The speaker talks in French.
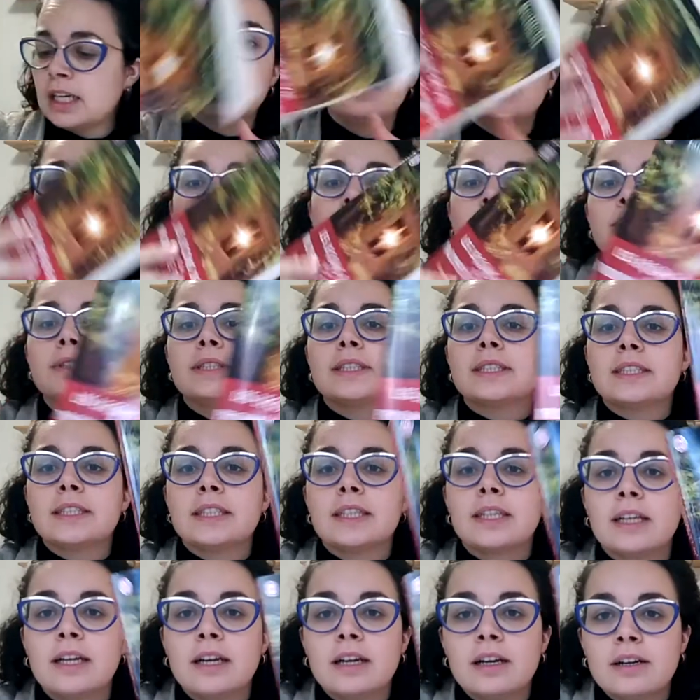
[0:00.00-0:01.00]
Ensuite,
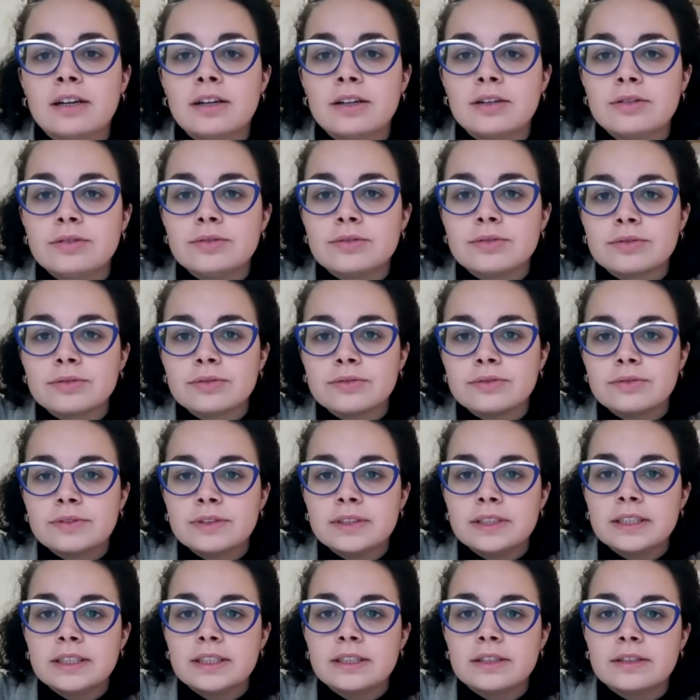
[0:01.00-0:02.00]
euh, leçon de
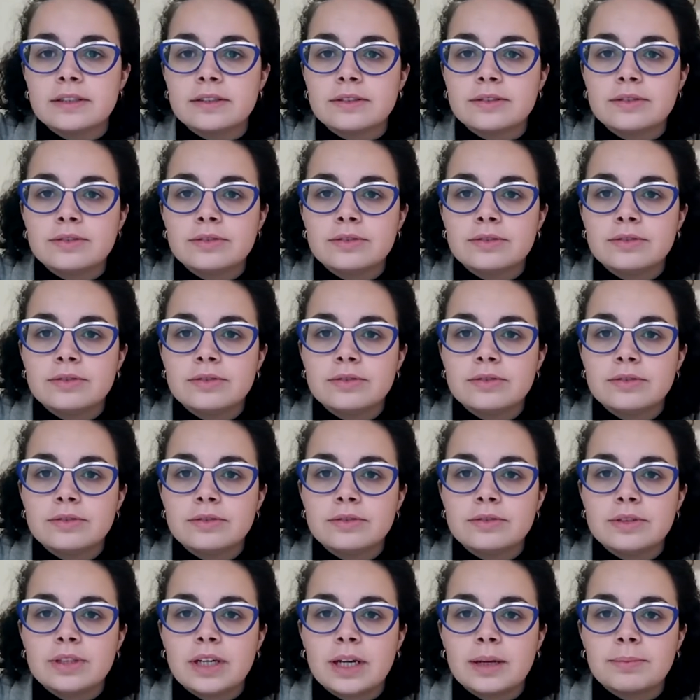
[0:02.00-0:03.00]
vie euh, de
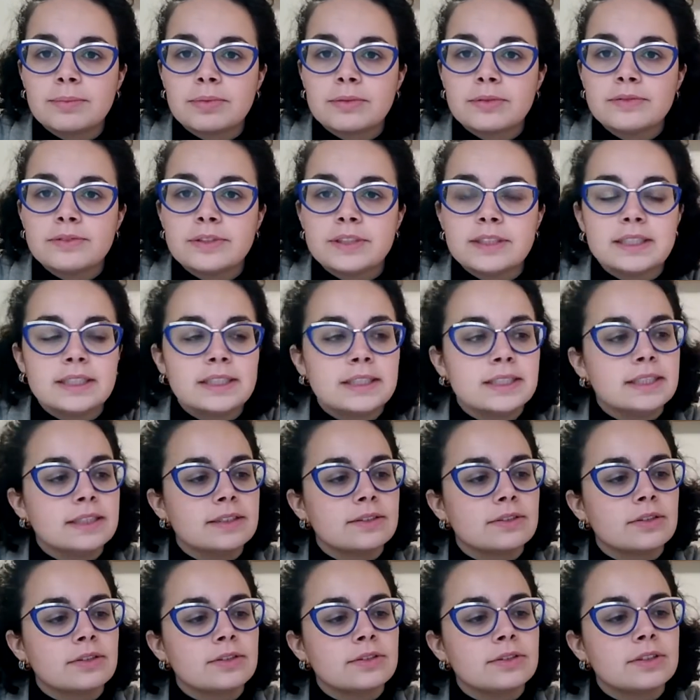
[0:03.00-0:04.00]
la prophétie
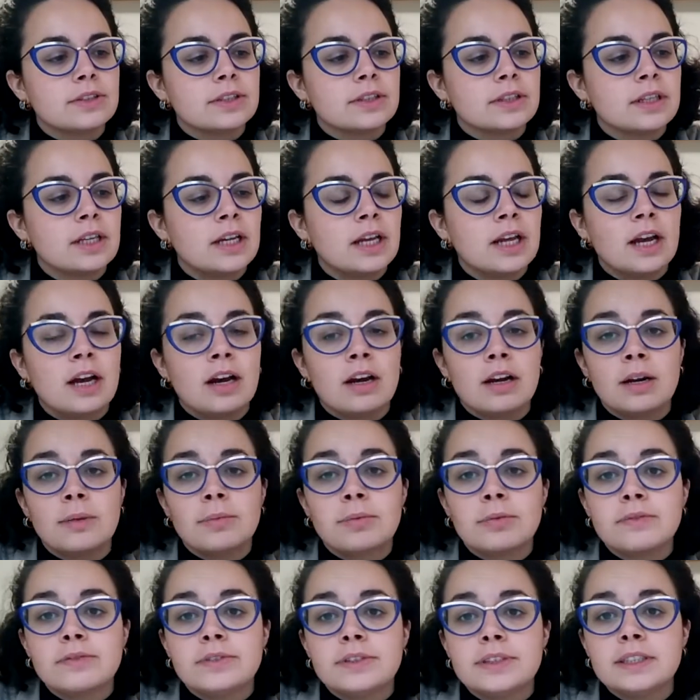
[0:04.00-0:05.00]
des Andes. Alors la
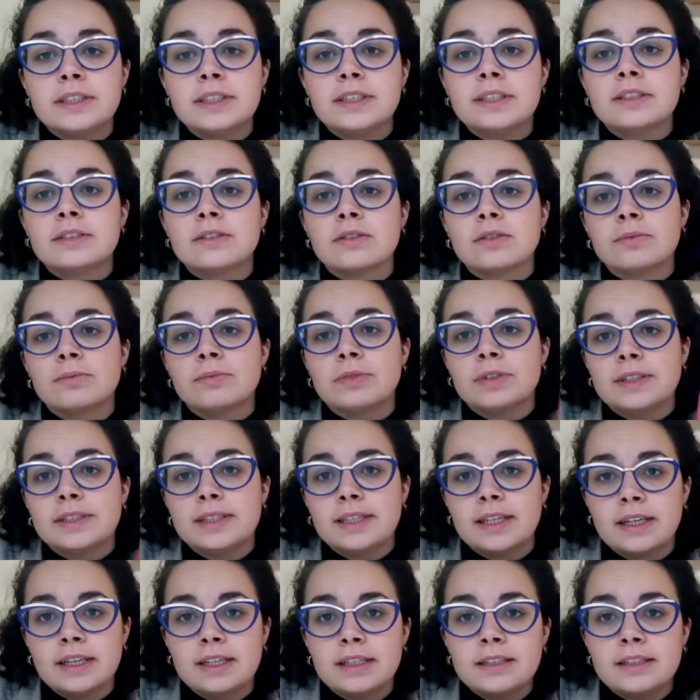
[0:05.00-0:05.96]
prophétie des Andes, moi, c'est un